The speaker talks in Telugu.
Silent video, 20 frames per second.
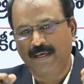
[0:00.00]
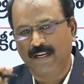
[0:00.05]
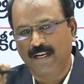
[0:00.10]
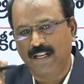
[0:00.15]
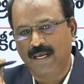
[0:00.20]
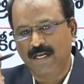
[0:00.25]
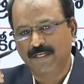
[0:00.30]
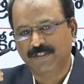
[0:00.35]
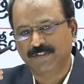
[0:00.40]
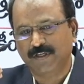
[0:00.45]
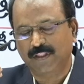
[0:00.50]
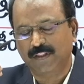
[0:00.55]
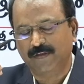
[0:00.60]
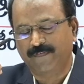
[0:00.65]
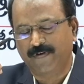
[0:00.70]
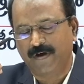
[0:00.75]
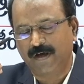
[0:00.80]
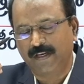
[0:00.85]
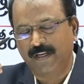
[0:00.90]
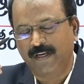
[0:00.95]
ఎలా
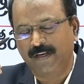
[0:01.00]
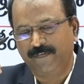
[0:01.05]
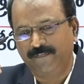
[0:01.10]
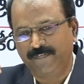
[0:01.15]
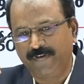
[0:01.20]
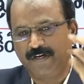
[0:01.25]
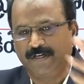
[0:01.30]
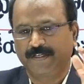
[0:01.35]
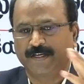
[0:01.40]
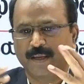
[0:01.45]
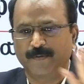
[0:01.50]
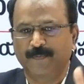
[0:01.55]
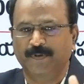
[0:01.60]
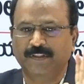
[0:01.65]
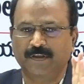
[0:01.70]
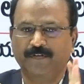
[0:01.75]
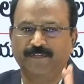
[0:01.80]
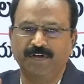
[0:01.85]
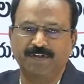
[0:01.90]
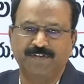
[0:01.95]
చదవాలని విని టైం
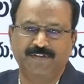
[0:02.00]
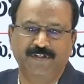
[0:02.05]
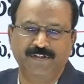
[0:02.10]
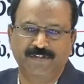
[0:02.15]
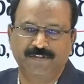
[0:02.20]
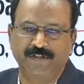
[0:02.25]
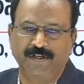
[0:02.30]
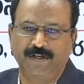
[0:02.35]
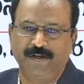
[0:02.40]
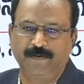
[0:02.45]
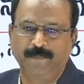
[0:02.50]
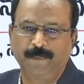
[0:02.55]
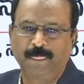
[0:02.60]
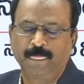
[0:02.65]
అంతా వేస్ట్ చేసి